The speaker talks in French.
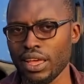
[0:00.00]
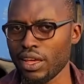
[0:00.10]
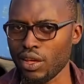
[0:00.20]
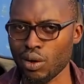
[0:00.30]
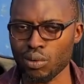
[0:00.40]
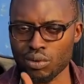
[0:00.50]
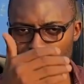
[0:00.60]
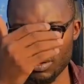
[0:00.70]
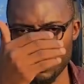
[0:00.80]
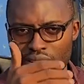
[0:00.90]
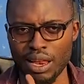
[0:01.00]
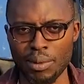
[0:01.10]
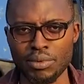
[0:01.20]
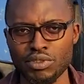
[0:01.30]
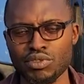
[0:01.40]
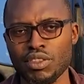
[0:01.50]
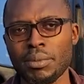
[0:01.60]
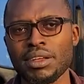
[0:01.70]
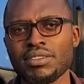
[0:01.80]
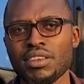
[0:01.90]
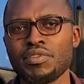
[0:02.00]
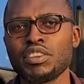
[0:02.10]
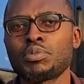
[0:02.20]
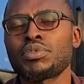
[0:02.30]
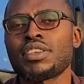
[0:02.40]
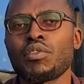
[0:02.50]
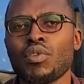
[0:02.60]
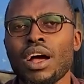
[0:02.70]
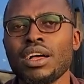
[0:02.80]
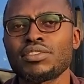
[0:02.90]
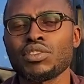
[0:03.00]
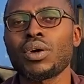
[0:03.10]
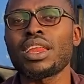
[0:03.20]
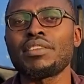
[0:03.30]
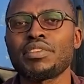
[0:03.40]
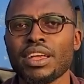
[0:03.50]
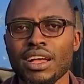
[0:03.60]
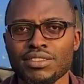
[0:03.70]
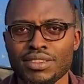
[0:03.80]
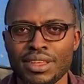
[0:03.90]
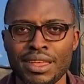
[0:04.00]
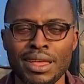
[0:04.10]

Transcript: Et on établit justement cette fiche pour savoir si on est efficace.